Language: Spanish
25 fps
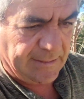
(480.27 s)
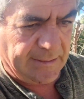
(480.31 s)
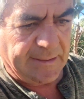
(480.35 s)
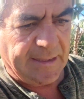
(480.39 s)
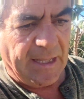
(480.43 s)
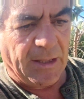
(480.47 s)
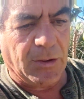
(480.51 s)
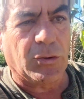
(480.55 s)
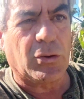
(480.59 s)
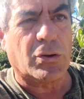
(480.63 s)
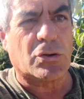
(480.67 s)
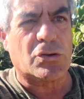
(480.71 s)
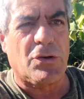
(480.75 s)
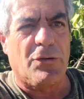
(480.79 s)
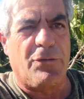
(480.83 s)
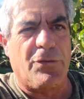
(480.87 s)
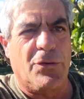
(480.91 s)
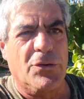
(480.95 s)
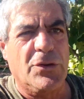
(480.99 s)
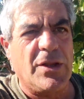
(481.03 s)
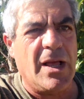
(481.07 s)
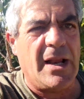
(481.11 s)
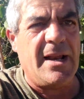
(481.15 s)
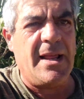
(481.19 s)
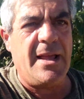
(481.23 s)
tanto sus
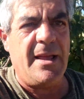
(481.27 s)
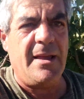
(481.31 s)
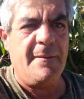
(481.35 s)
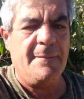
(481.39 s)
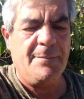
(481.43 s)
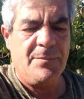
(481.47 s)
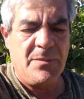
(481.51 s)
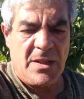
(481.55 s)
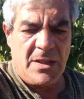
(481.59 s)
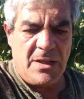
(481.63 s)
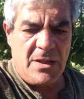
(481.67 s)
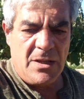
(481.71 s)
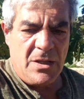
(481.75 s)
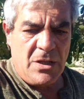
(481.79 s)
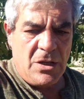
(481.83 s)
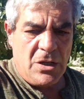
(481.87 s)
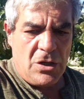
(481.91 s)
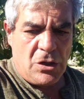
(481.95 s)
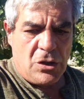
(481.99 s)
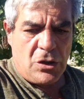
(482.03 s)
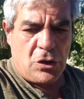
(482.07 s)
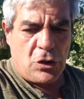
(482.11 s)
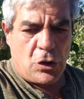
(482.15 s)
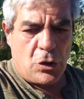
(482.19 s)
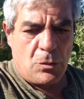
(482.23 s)
frutales
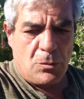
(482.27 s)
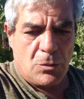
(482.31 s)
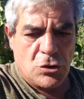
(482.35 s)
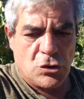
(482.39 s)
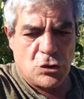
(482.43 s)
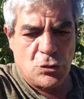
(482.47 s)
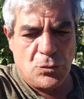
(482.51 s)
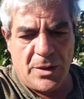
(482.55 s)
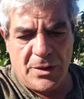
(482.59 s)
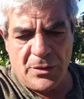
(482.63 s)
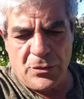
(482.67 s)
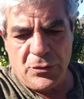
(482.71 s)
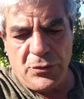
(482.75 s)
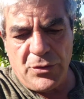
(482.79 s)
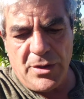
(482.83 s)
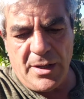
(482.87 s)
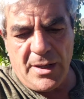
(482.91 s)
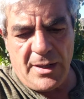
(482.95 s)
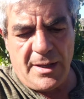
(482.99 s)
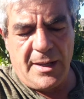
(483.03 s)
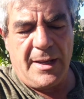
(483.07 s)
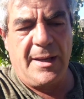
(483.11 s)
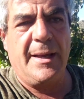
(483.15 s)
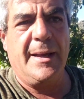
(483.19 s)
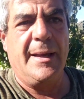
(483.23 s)
como su
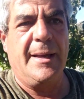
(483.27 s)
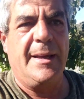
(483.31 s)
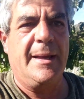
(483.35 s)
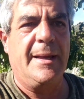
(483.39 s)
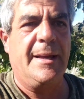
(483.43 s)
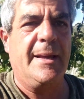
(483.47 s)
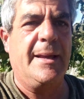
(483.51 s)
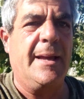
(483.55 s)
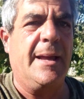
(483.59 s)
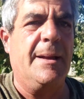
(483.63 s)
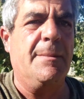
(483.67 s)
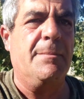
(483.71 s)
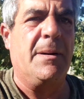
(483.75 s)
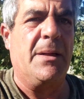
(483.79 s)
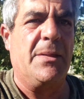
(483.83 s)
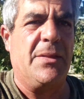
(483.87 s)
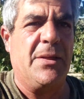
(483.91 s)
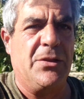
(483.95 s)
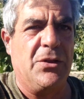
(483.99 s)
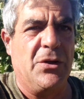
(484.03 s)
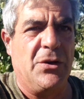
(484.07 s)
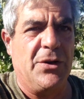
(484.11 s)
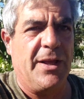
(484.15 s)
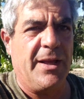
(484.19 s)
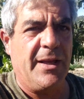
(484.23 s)
verdura eh, en
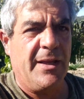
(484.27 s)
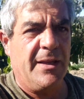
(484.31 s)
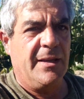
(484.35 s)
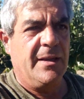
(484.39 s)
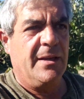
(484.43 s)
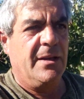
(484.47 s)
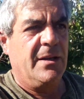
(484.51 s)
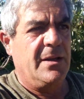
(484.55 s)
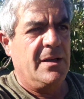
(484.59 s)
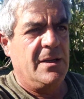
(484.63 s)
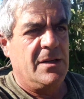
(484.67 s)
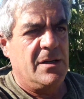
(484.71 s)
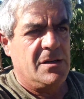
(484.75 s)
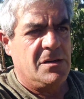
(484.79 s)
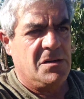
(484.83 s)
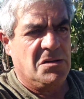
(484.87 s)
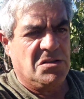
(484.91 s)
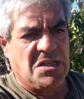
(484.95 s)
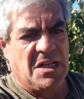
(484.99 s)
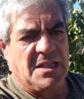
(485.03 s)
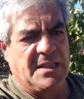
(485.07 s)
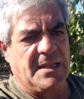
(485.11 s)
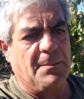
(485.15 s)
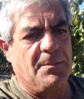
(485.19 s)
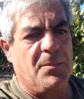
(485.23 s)
macetones. O
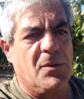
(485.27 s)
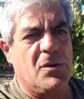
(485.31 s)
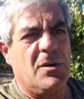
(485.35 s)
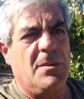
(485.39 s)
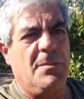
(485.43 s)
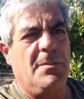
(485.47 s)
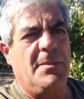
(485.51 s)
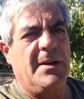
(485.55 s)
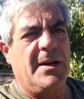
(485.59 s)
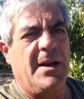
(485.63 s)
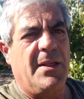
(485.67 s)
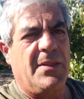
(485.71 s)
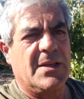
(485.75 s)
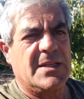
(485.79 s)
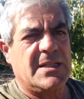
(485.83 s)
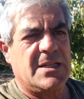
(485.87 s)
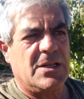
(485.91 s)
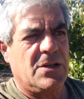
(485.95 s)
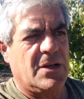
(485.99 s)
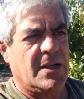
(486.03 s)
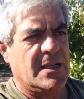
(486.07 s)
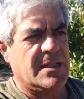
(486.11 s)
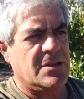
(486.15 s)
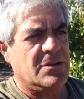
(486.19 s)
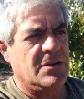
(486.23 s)
sea, tampoco es
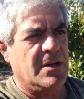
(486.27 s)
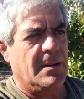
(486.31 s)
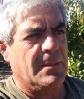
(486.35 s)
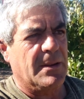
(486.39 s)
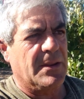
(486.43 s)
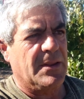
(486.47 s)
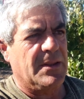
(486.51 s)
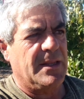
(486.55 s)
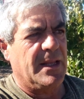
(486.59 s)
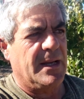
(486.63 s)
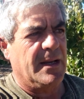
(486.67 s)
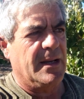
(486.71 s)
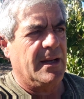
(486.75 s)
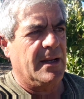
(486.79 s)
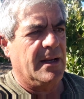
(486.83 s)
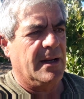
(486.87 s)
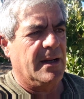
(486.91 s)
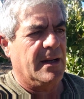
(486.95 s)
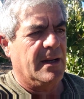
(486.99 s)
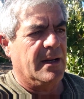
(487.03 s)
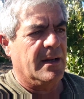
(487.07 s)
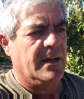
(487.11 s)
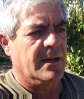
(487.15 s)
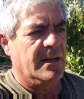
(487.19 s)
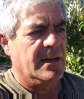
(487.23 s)
necesario que sea una
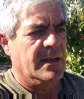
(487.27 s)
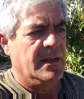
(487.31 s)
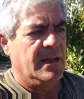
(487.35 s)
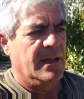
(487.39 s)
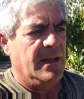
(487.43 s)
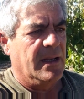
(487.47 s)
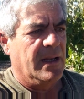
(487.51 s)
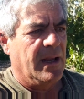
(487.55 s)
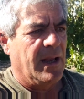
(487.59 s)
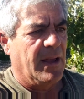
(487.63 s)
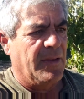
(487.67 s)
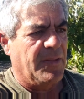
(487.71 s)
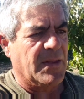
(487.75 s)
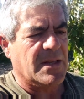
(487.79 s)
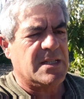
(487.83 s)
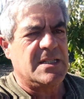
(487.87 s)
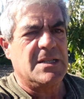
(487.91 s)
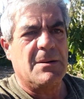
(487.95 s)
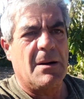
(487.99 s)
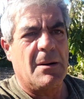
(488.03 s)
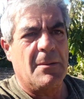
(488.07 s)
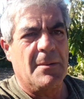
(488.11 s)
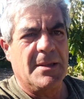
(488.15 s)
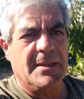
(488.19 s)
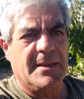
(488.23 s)
maceta
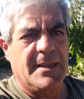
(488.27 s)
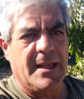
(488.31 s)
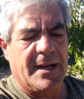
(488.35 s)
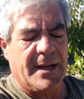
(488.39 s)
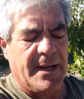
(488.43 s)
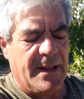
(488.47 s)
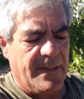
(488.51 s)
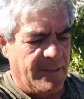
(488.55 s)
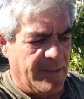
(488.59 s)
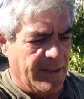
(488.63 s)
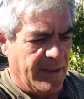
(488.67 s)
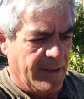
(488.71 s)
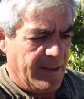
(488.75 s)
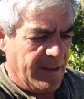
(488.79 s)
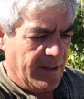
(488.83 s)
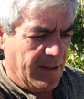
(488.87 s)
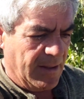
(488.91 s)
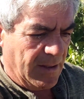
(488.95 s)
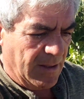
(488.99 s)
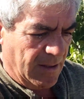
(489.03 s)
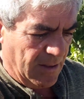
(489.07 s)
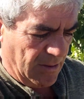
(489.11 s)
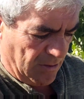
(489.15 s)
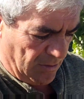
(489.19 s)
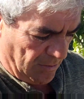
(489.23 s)
excesivamente grande.
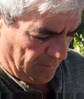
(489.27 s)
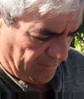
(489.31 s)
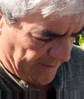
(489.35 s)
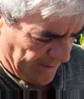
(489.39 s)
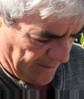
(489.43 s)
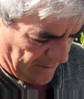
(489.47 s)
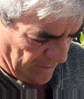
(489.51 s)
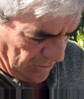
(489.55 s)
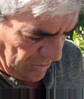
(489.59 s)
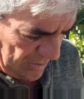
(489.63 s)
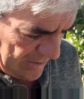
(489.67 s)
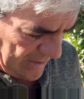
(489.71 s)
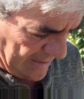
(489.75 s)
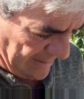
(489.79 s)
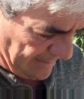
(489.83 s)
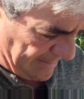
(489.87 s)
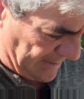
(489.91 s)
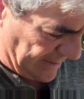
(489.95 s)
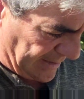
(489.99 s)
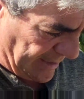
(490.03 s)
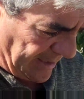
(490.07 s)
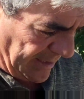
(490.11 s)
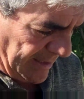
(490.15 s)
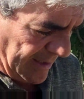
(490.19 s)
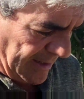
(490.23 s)
Hombre,
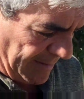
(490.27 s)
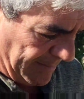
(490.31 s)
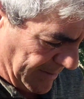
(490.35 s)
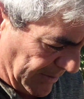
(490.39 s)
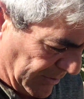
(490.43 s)
lógicamente, a